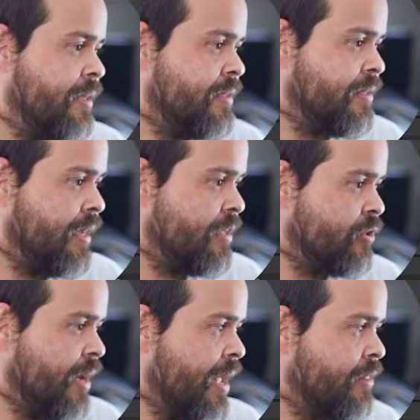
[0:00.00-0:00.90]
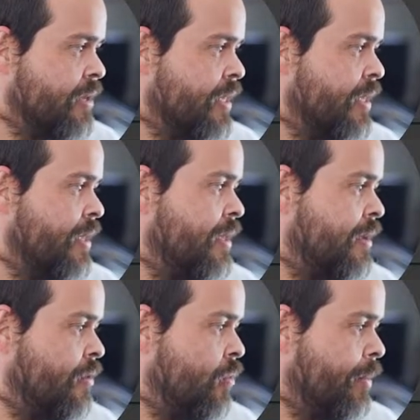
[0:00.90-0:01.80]
Selecionado aqui
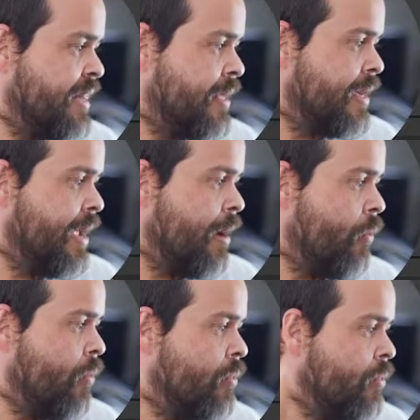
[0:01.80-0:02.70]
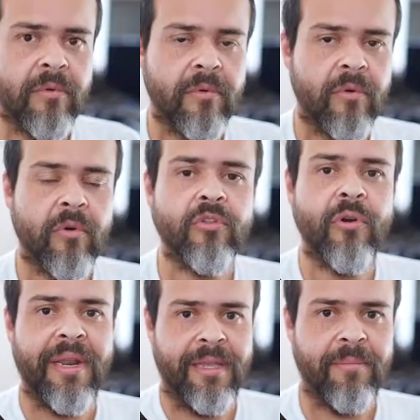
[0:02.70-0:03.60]
o material, o
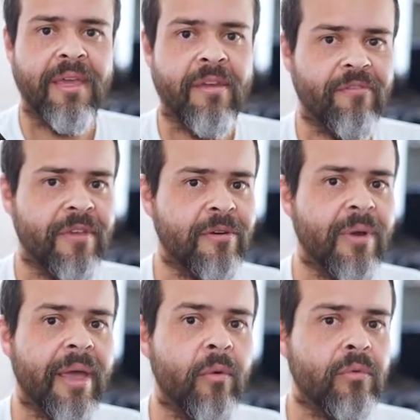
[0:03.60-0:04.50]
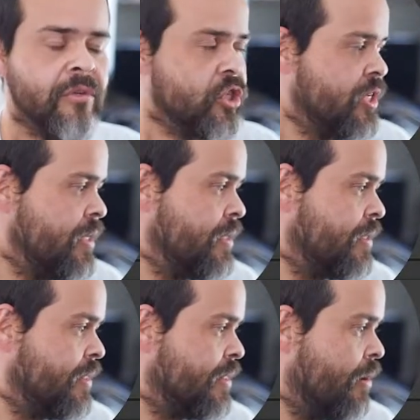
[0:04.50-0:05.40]
controle a que me refiro é o shim.
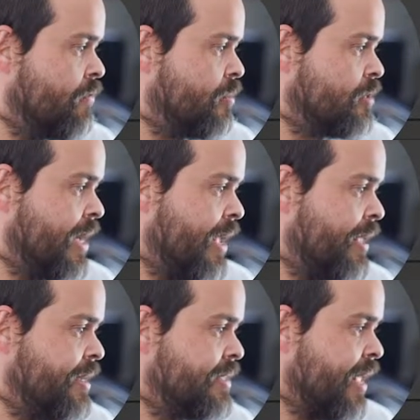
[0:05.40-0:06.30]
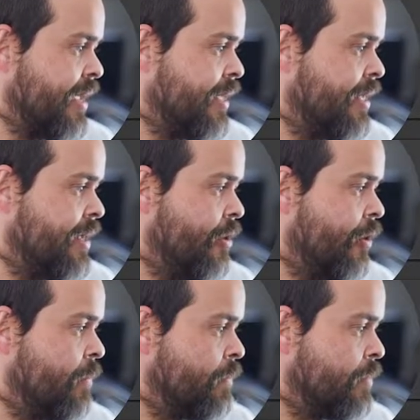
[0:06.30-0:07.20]
Então vamos lá, ele está aqui, ó.
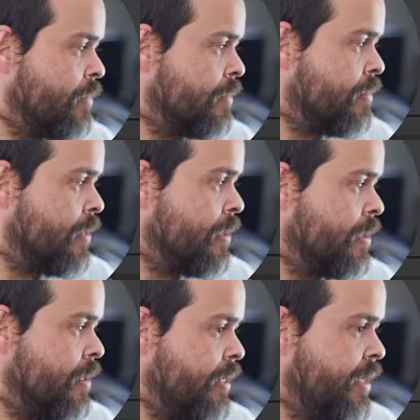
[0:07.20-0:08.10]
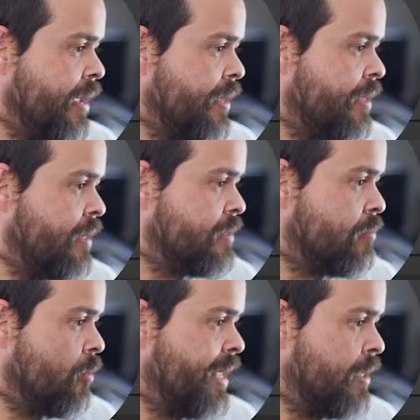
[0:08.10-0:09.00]
E aqui nesse
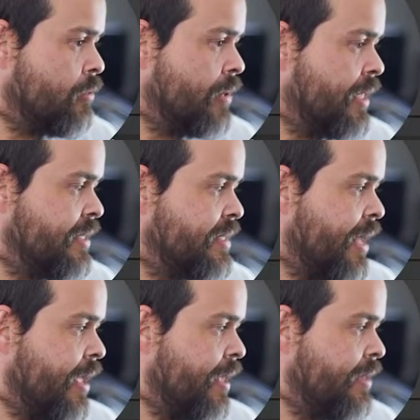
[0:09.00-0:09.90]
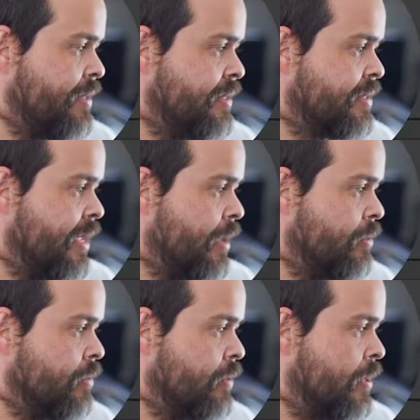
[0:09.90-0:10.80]
momento ele está em zero.